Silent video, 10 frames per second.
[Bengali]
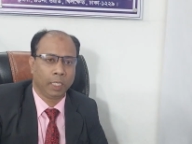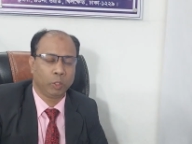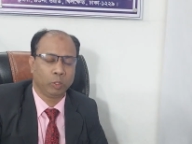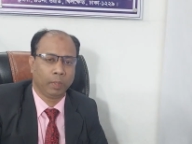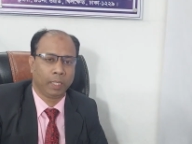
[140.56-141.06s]
এই
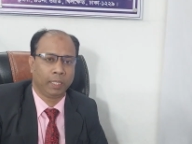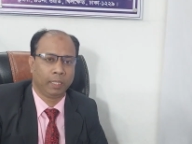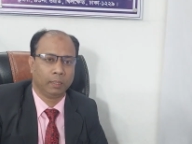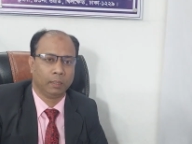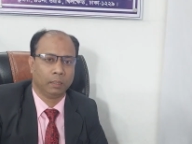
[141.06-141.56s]
সময়ে
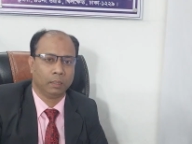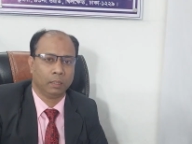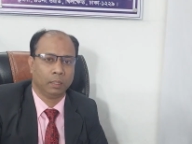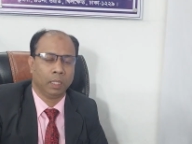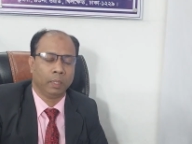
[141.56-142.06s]

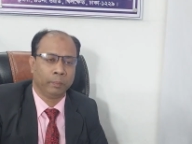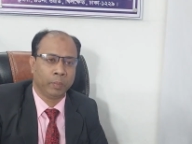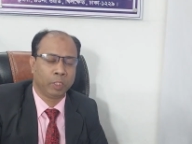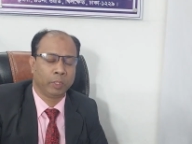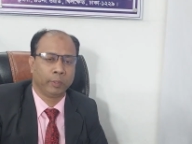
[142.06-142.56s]

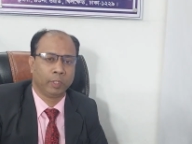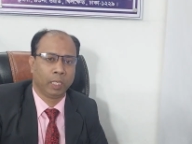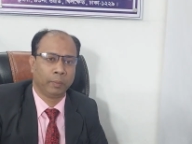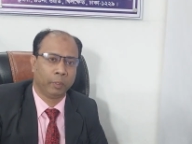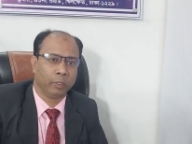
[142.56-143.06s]

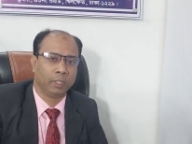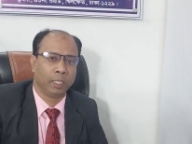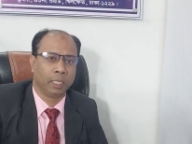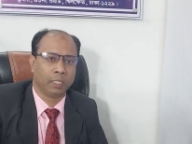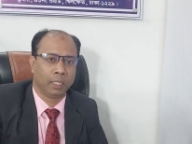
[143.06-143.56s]
বিশ্ববিদ্যালয়ে ভর্তি
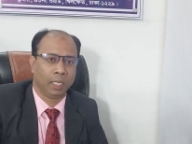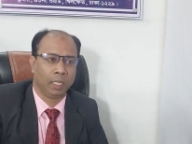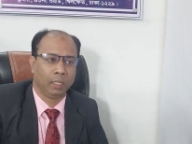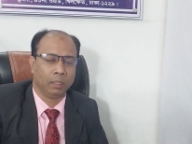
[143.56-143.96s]
ক্ষেত্রে